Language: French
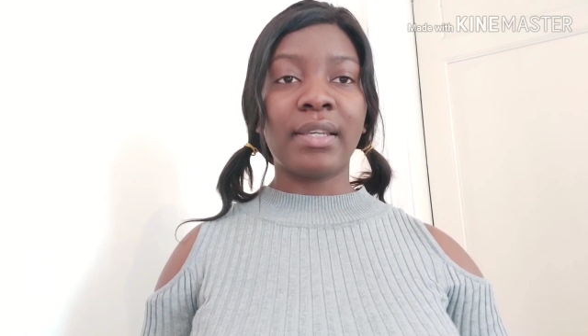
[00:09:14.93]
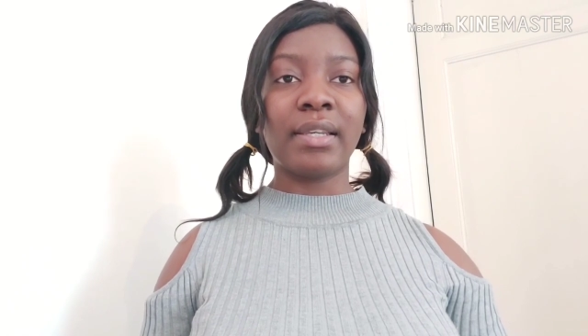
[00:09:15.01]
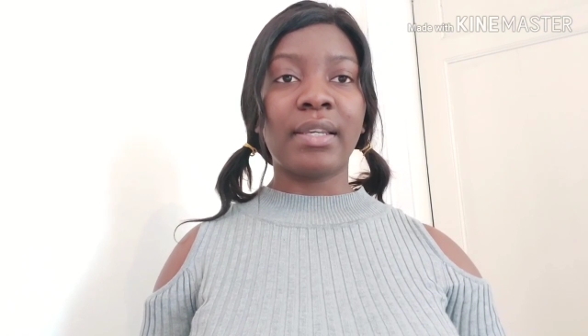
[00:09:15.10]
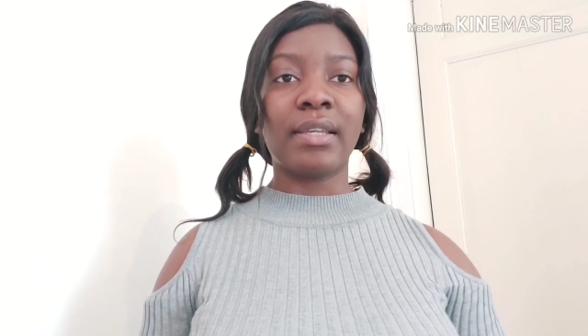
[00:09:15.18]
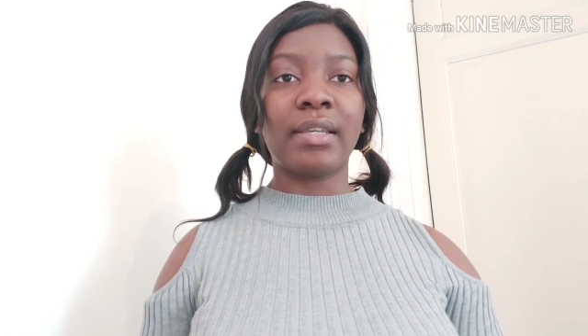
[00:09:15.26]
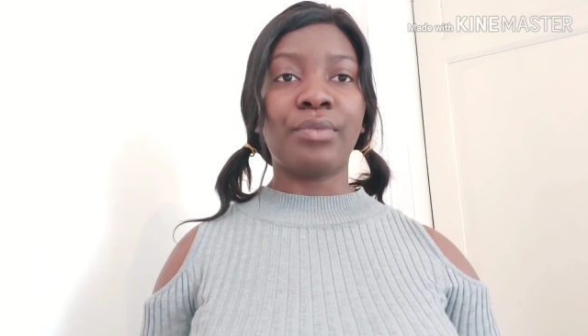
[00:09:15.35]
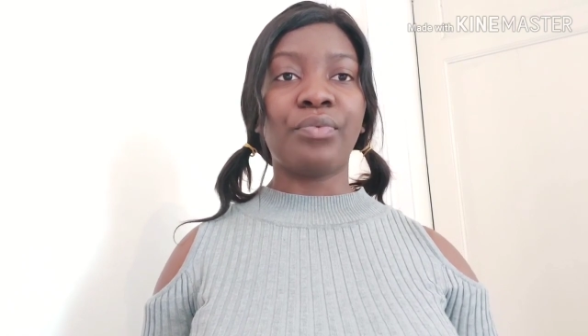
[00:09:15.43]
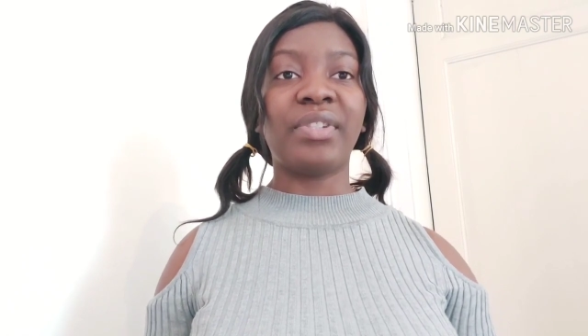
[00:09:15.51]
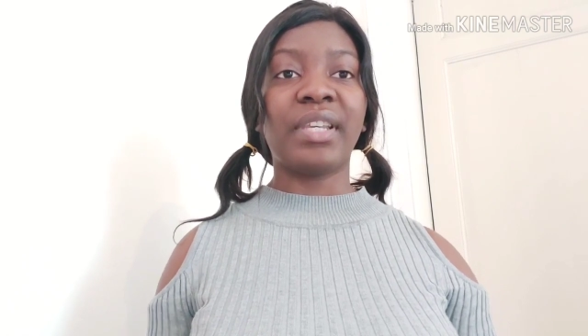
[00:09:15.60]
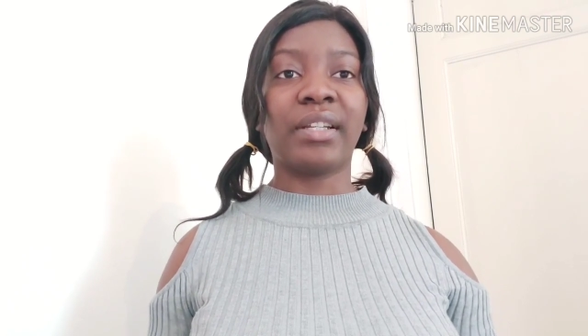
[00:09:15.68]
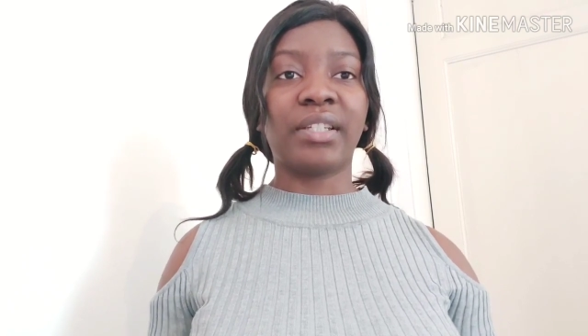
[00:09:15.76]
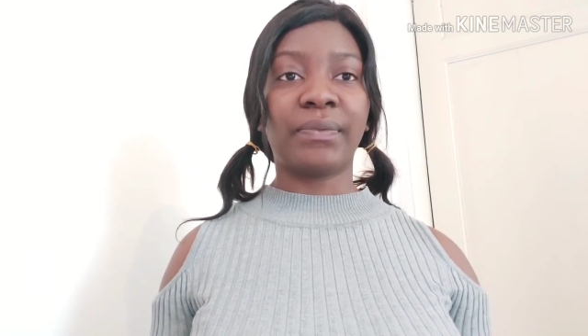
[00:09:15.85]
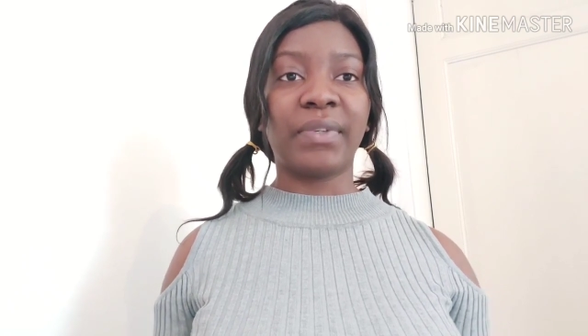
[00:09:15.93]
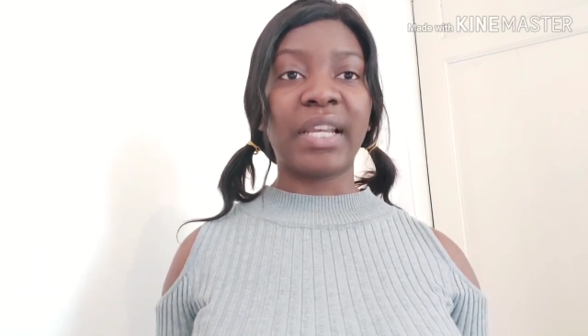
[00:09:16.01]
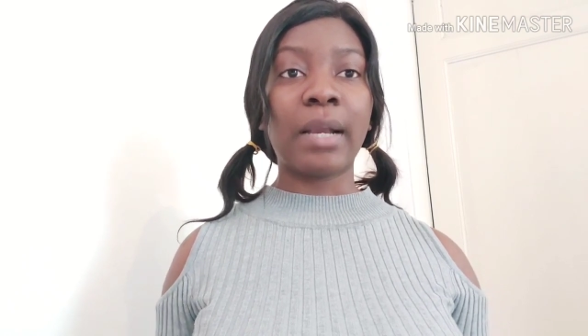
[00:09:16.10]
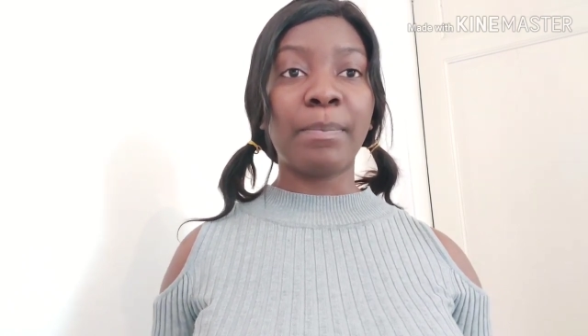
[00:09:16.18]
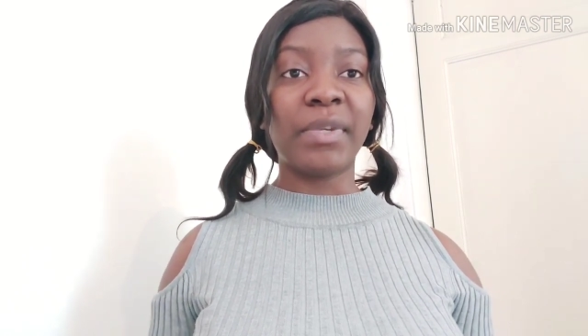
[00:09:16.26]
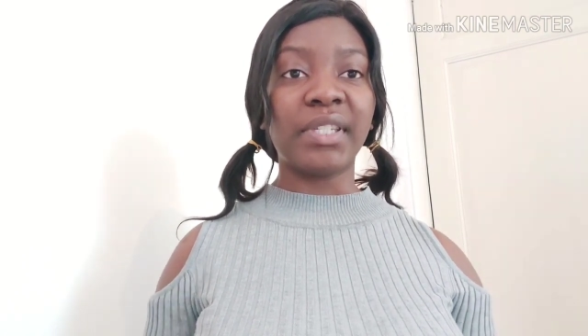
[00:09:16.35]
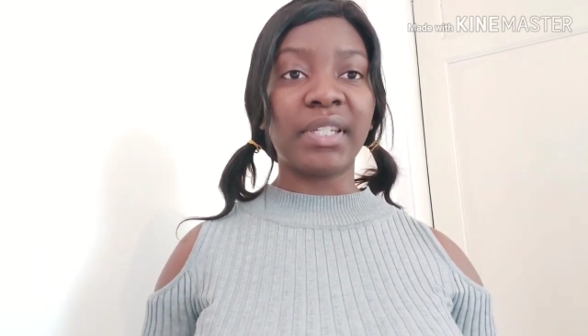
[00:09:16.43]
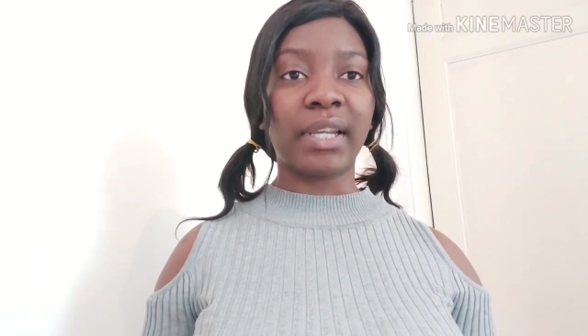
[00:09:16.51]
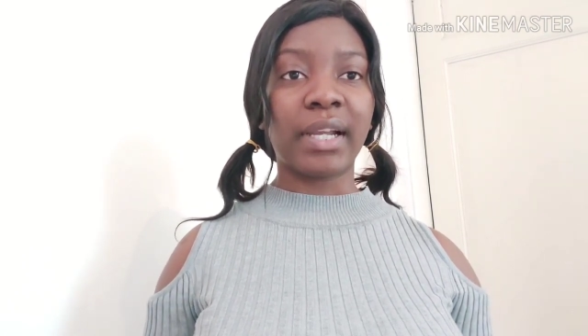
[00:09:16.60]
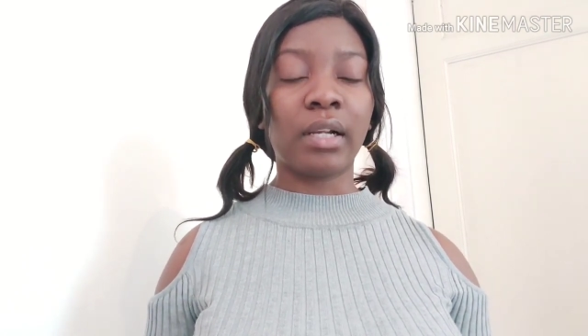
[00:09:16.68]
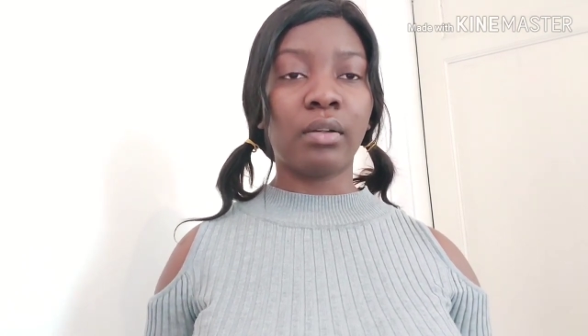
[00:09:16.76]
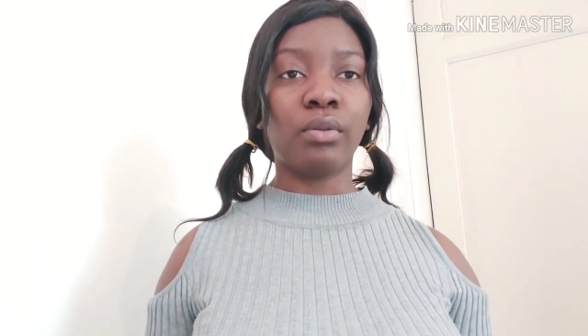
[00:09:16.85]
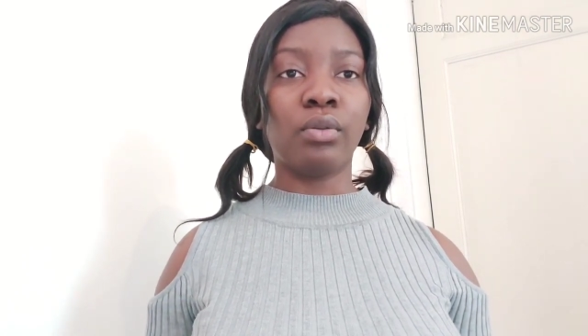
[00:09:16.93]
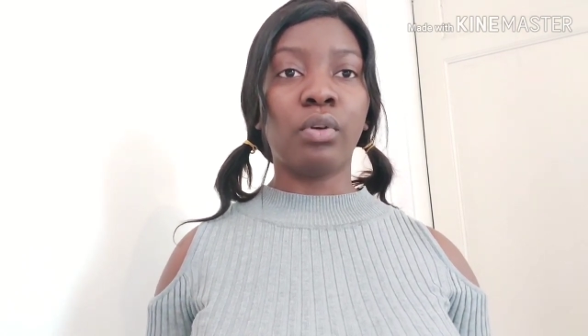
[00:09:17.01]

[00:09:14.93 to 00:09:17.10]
et du certificat médical